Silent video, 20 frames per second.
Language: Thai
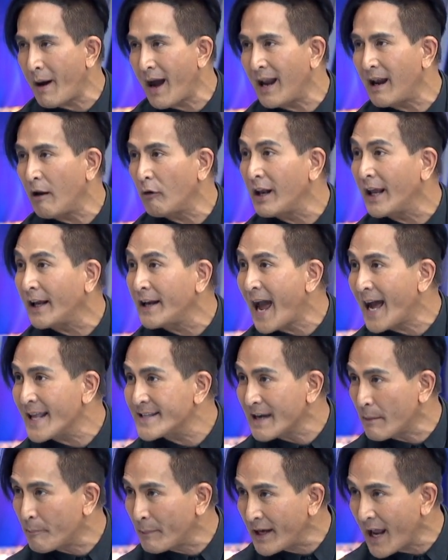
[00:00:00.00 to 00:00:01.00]
มาแล้วเรดาร์
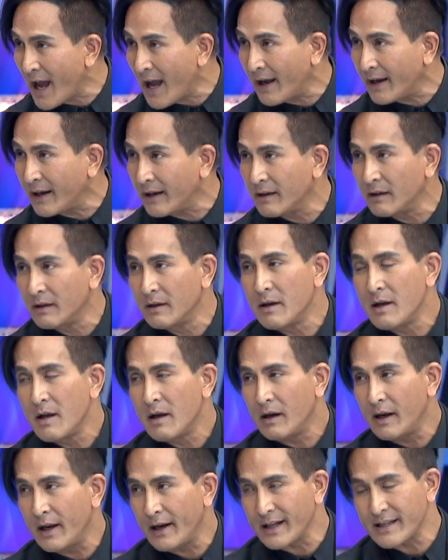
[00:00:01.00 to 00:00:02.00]
จับไม่ได้
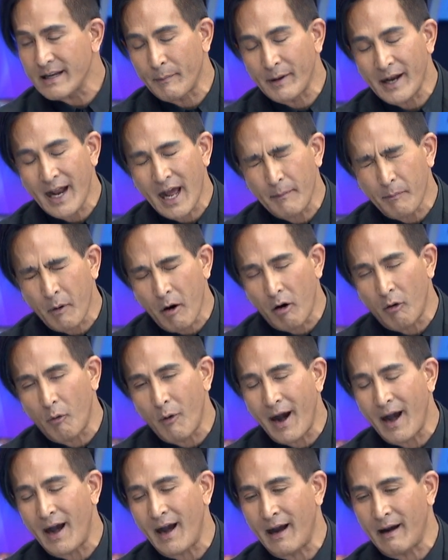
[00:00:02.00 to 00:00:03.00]
เรดาบไม่ได้เพราะ
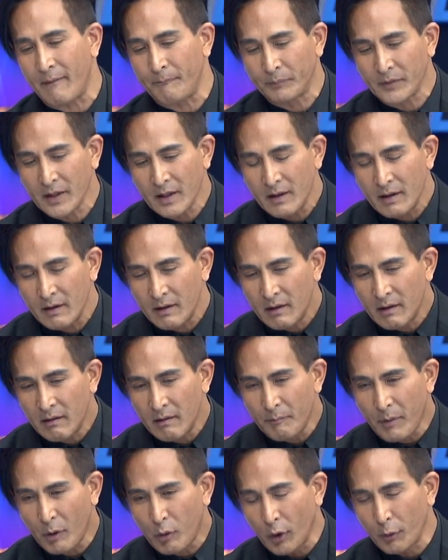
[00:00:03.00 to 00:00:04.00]
ว่า
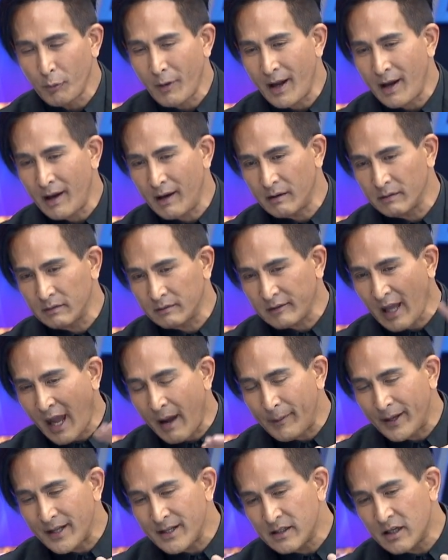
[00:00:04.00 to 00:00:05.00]
ปรากฏว่าถ้า
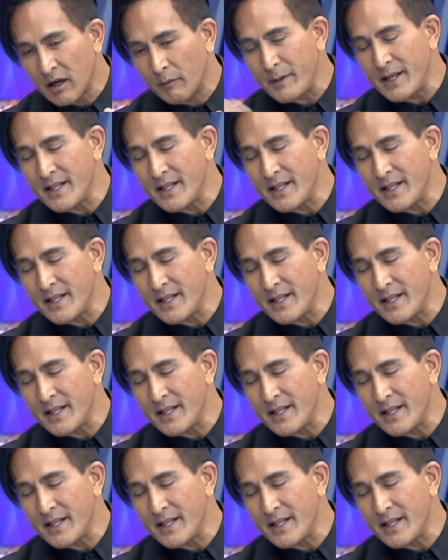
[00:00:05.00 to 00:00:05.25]
เป็นเครื่อง